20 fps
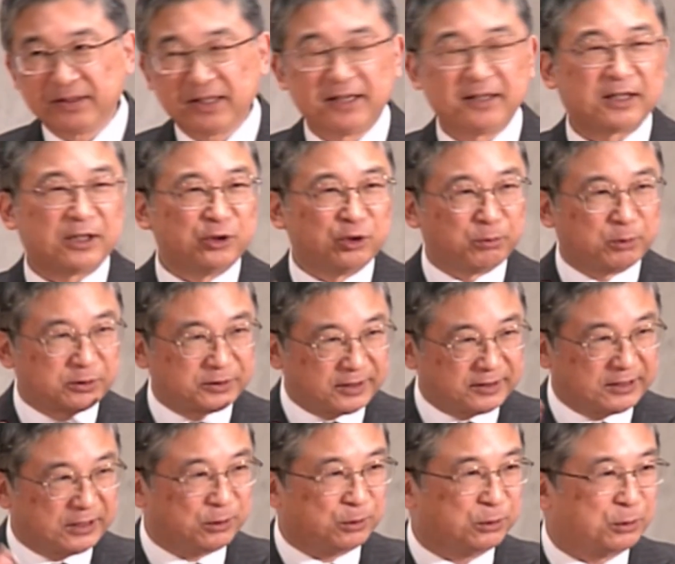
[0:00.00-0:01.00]
田中信夫
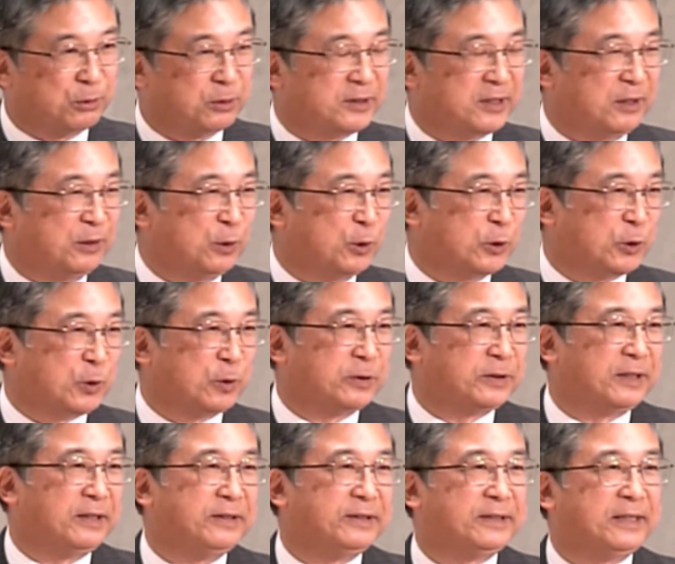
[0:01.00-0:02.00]
先生のお父さんの吉尾
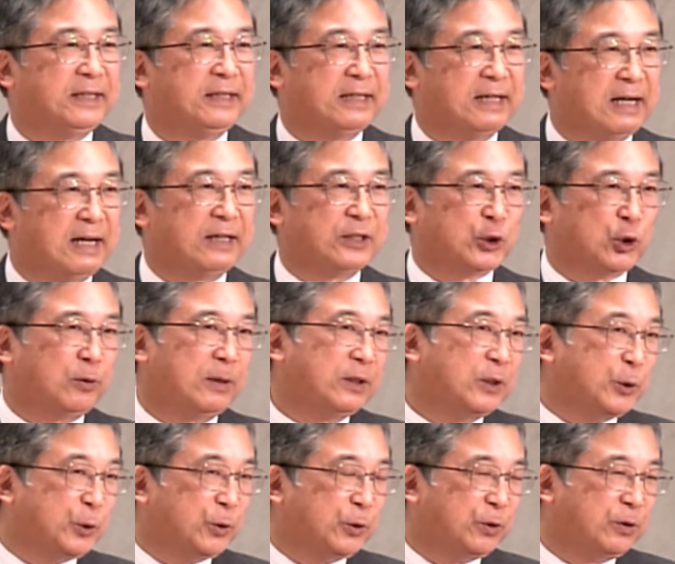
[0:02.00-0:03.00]
先生が昭和
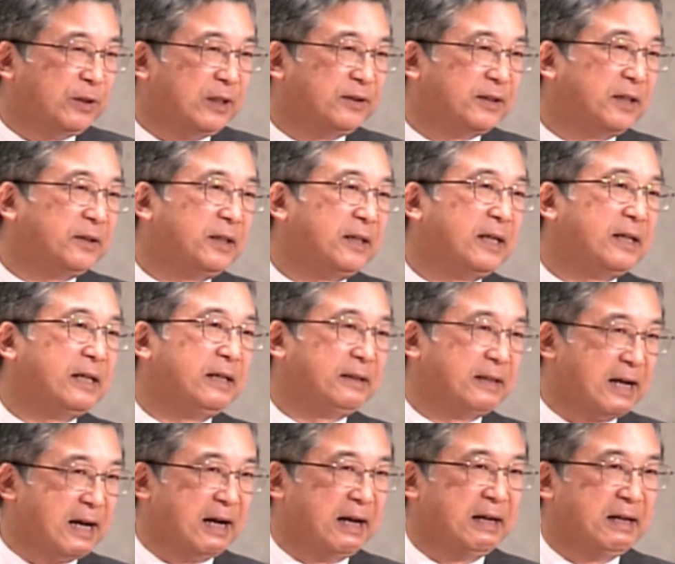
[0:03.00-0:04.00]
29年建てられ
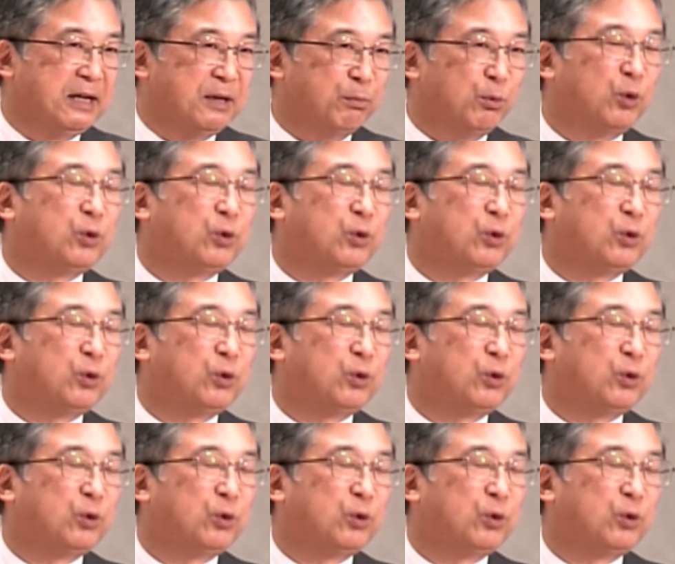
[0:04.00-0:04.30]
た